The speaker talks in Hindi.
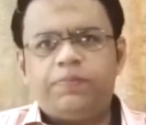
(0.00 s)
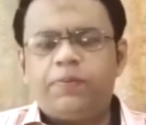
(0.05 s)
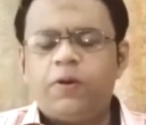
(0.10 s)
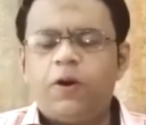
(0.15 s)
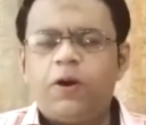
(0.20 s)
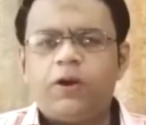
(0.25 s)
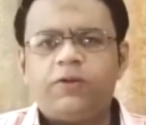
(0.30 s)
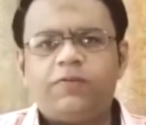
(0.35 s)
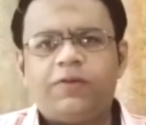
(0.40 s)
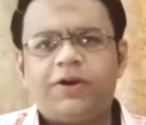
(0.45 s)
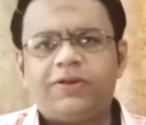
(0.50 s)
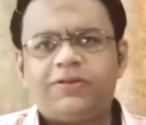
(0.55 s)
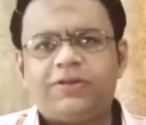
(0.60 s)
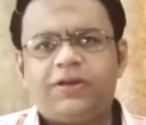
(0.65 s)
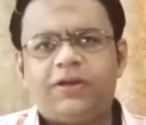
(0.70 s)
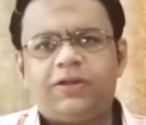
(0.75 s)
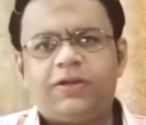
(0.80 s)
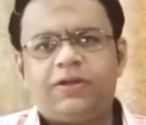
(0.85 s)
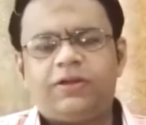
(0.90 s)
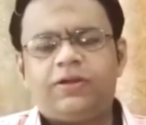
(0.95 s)
बहुत वाज
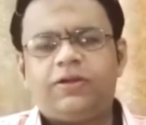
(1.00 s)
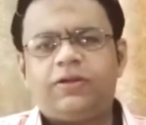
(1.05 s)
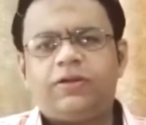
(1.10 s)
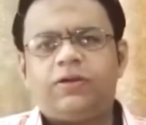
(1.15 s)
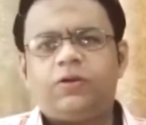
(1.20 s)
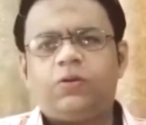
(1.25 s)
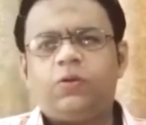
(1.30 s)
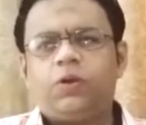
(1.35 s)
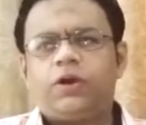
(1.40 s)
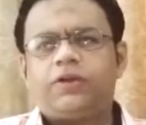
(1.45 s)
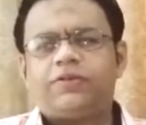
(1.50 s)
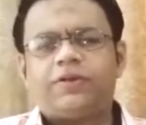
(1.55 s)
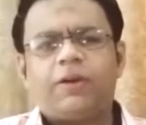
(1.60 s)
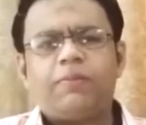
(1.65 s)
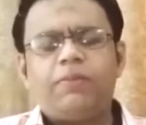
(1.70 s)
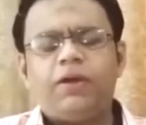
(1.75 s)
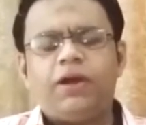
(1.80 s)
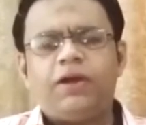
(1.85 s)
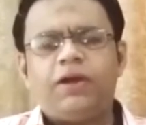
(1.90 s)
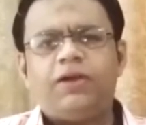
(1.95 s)
होकर
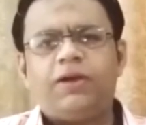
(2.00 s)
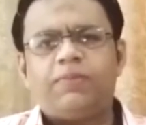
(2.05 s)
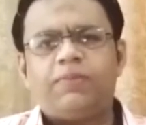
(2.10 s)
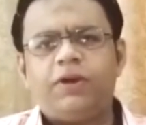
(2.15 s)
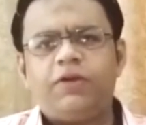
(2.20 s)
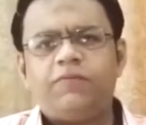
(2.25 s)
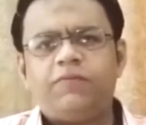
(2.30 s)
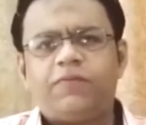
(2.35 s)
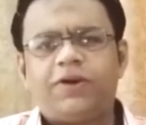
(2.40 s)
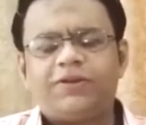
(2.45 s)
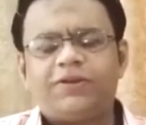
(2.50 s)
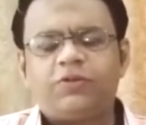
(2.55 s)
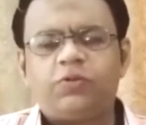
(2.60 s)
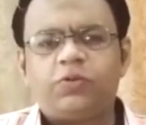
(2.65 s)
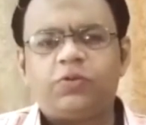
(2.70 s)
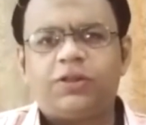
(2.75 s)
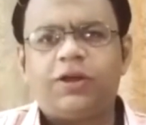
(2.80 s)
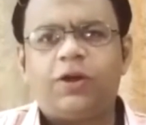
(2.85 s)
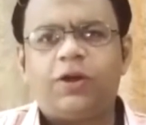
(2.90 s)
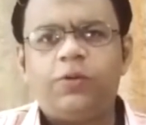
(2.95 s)
सामने आई है बड़ी वाज
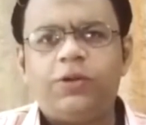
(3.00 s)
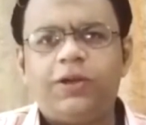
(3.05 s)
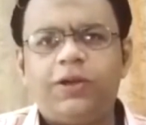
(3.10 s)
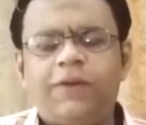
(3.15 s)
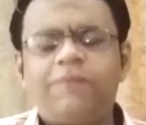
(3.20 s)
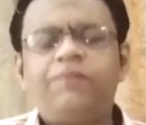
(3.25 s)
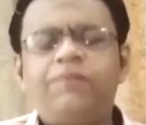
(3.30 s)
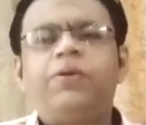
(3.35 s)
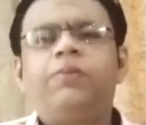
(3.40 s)
सूरत हाल हुई है